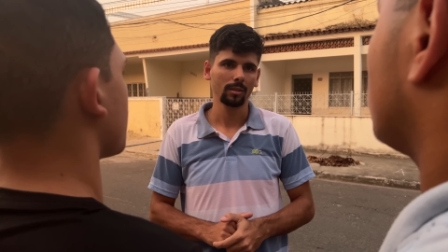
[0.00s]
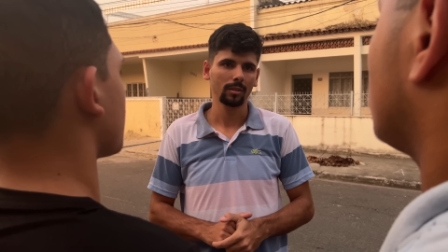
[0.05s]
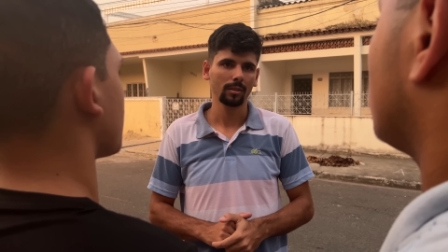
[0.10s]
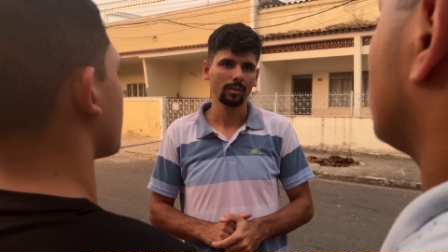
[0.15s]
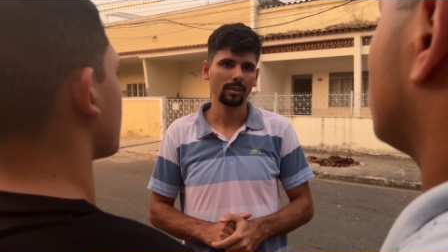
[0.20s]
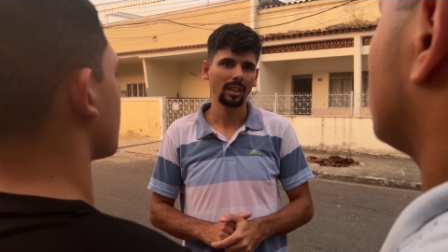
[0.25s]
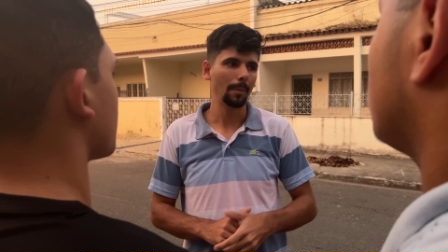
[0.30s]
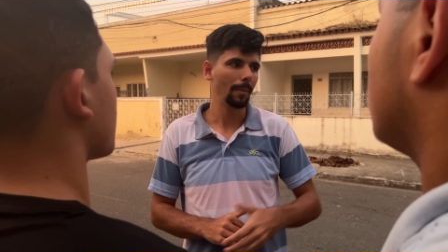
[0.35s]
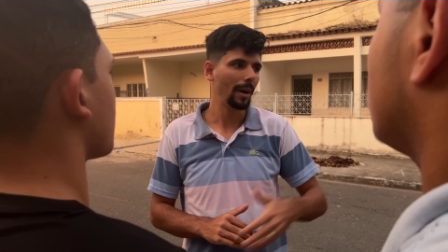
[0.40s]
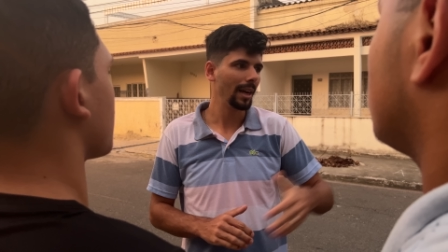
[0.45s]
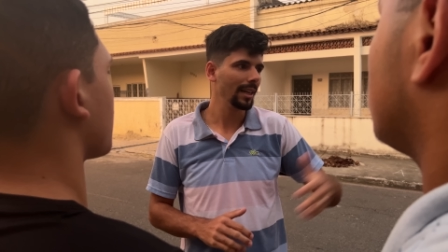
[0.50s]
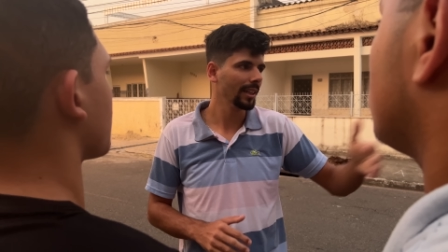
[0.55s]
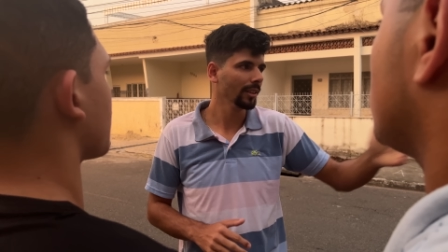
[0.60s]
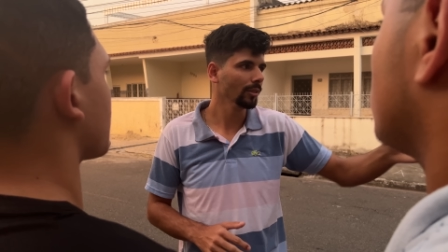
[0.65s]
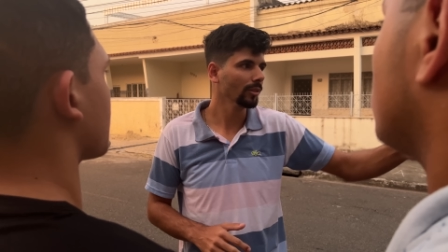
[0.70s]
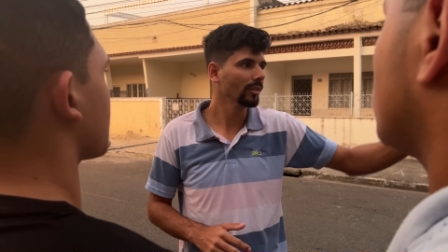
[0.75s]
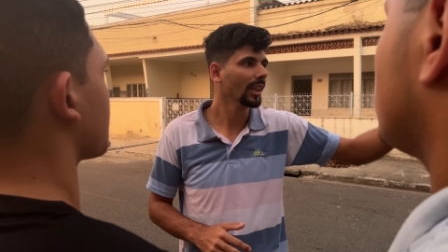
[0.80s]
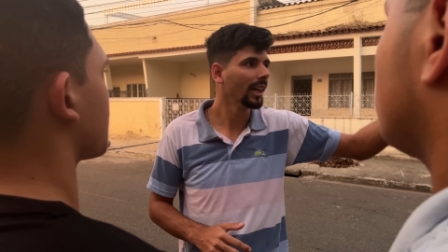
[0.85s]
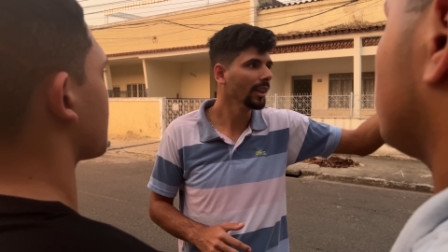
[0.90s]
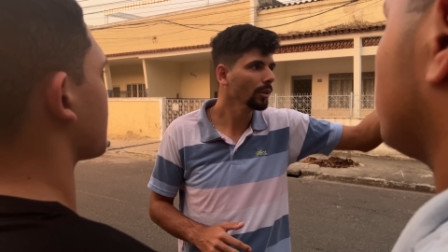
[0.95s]
Trabalhando,
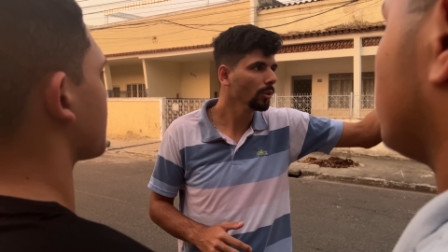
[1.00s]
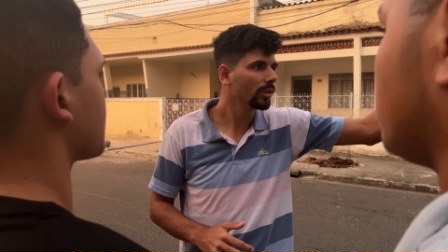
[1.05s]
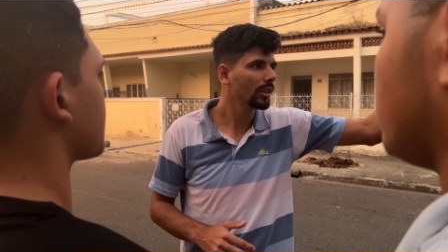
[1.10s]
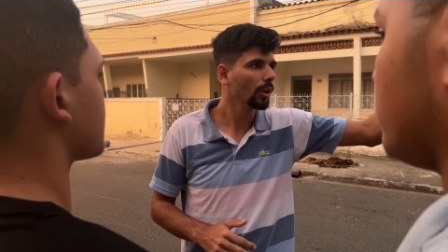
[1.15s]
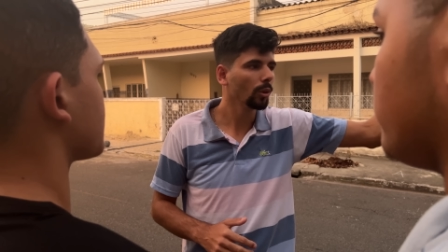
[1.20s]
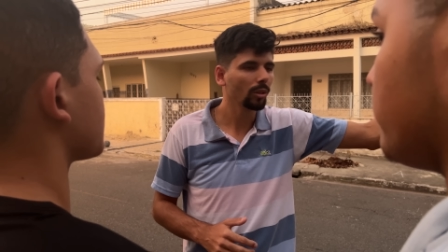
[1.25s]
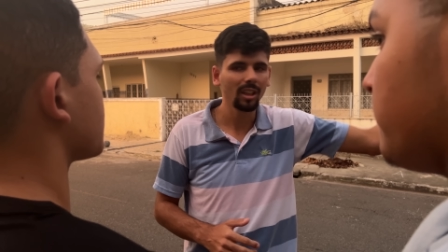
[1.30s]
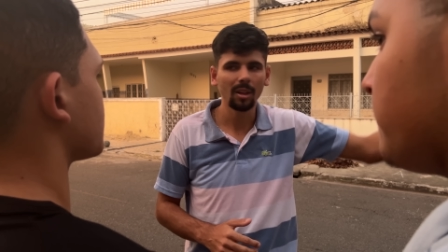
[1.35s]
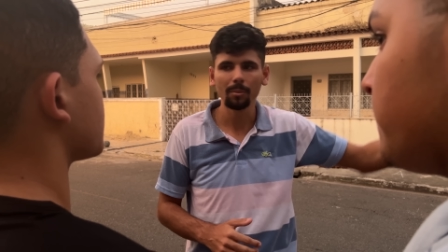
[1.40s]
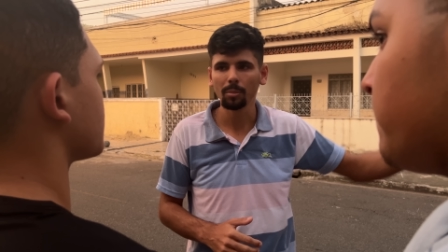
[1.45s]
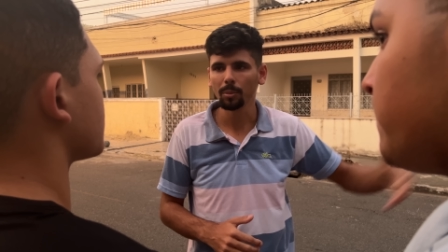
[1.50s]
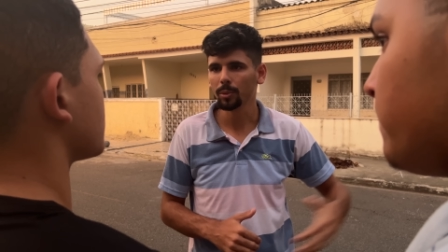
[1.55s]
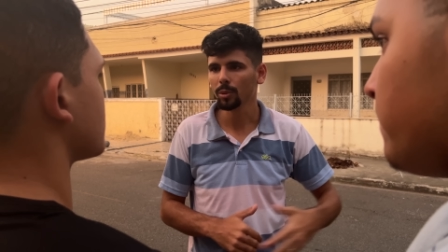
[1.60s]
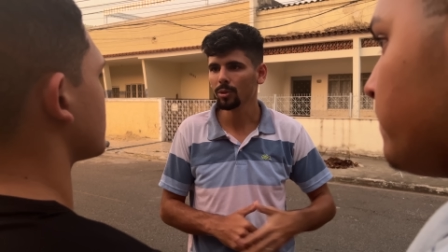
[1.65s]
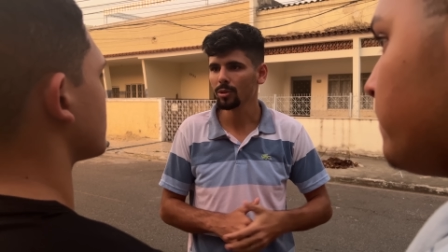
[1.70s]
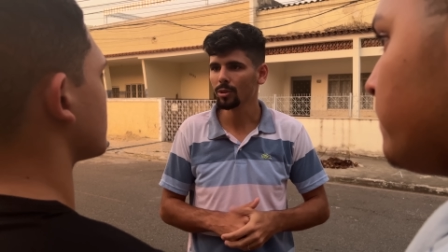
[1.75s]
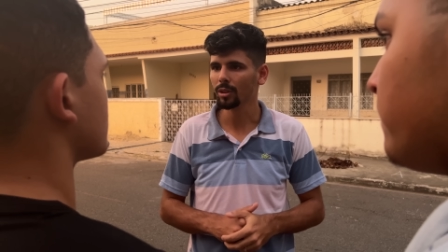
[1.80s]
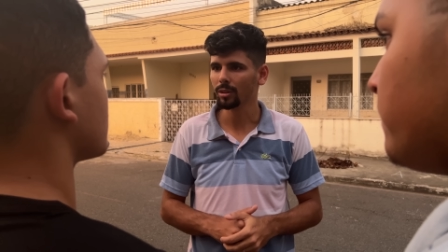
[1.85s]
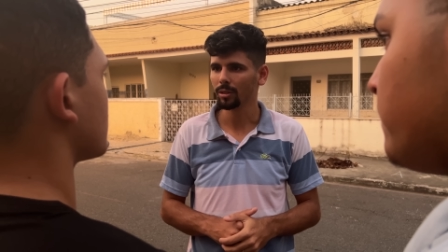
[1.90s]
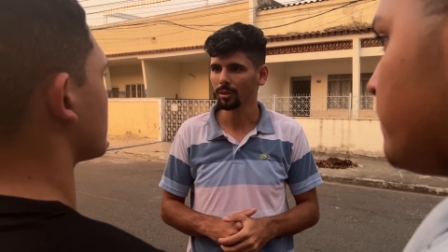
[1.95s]
dando o teu tempo para os
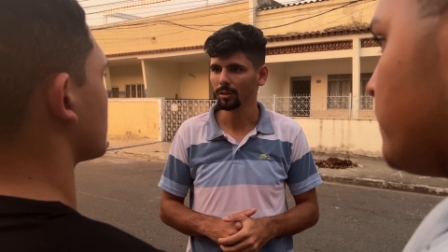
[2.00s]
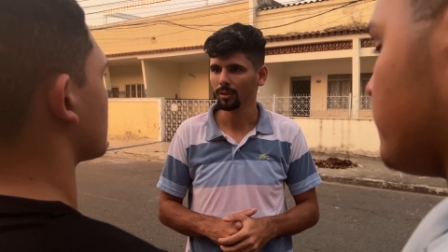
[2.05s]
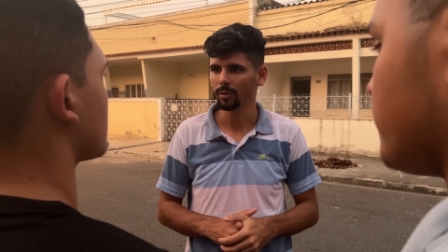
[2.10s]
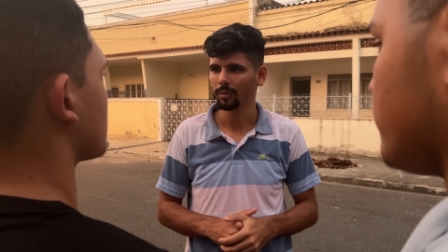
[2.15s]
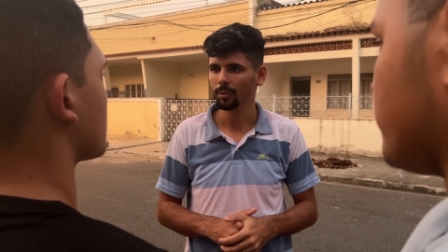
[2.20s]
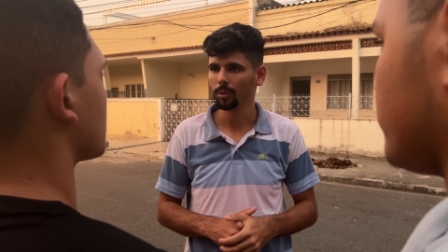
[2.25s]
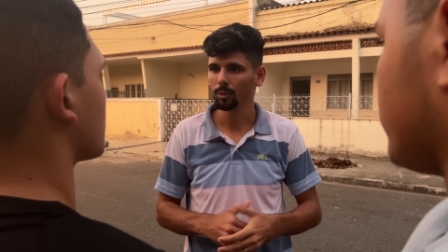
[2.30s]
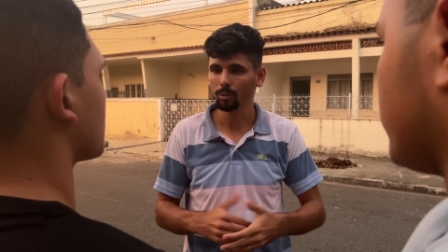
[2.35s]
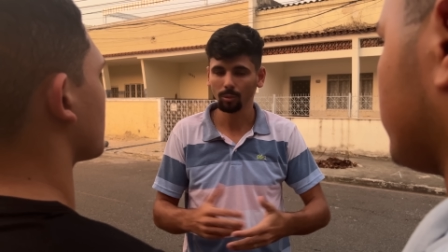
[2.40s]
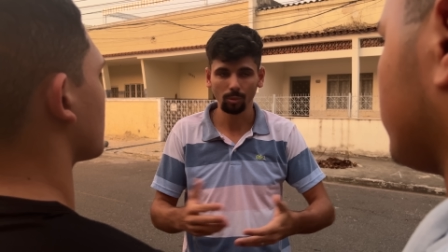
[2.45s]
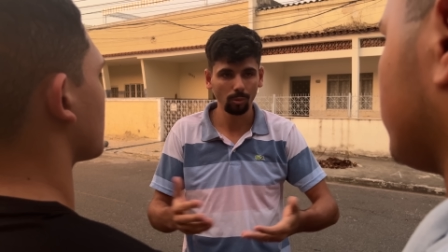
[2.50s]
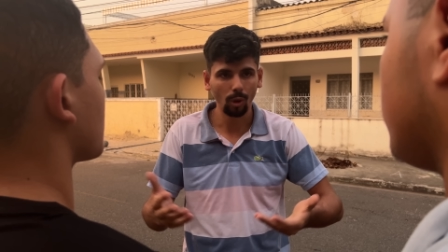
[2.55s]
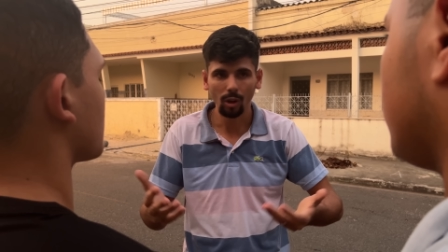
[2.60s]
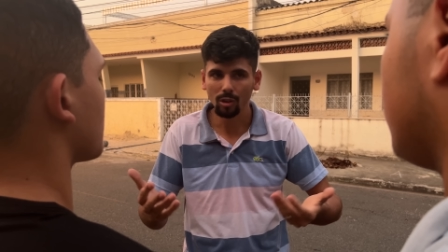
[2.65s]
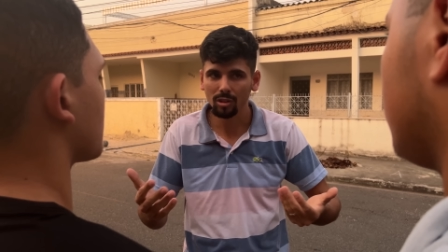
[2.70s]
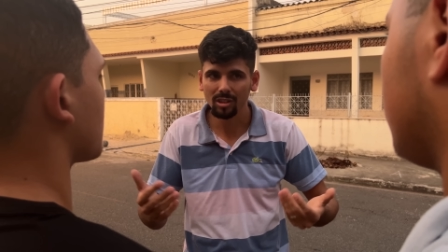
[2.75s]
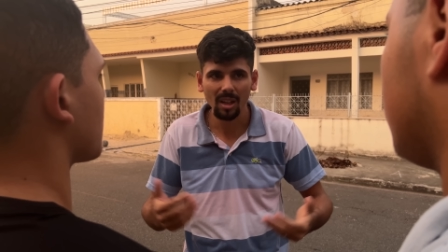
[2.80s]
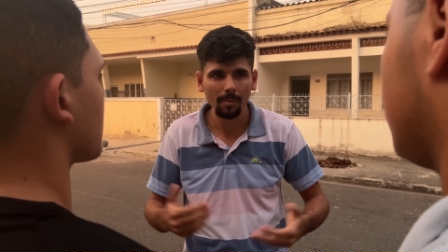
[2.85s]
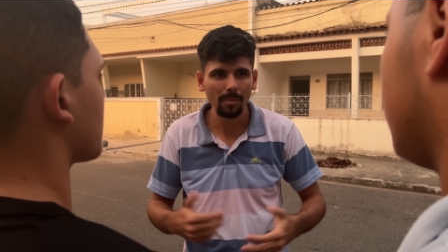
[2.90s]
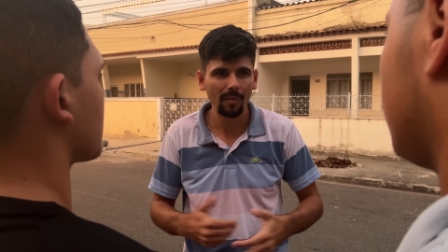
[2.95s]
outros. Nosso
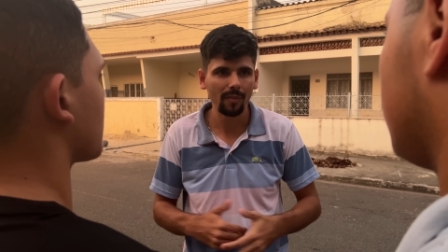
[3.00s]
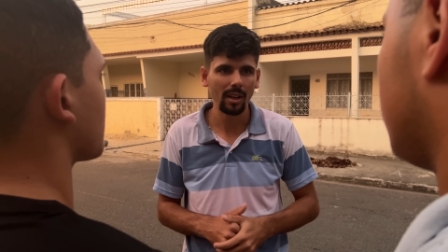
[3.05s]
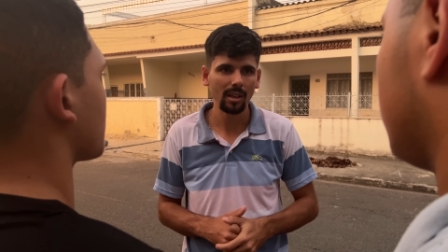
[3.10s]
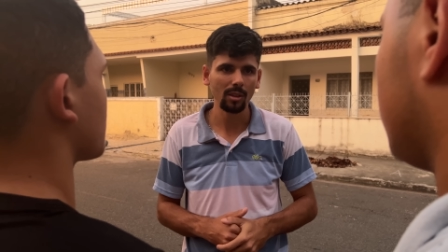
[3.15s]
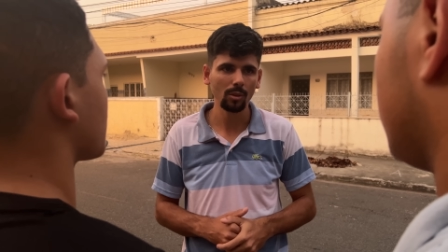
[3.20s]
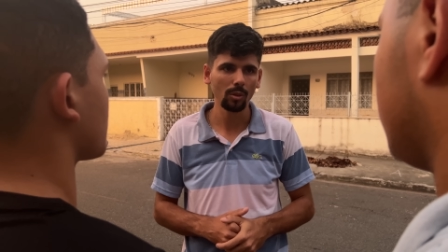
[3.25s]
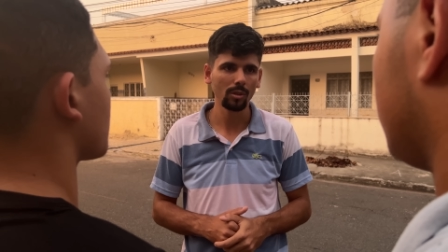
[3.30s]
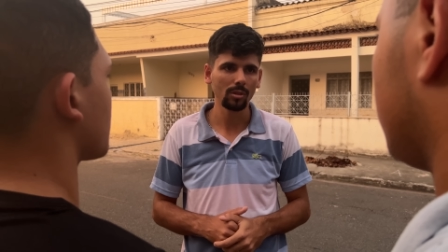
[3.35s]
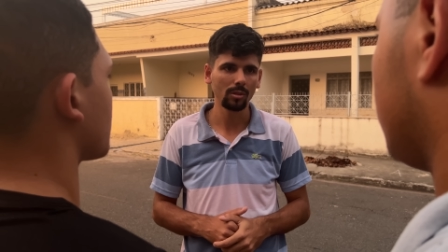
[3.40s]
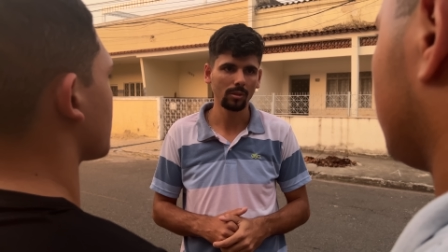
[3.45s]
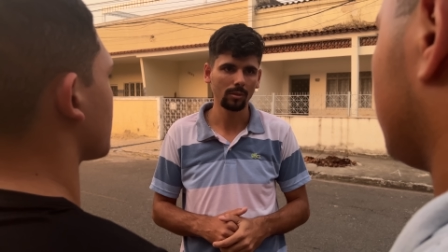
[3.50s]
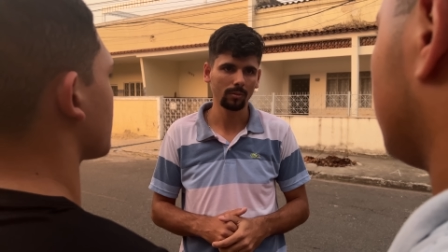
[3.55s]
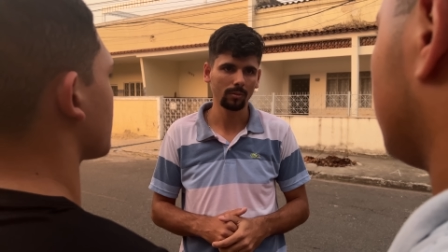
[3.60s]
tempo é valioso.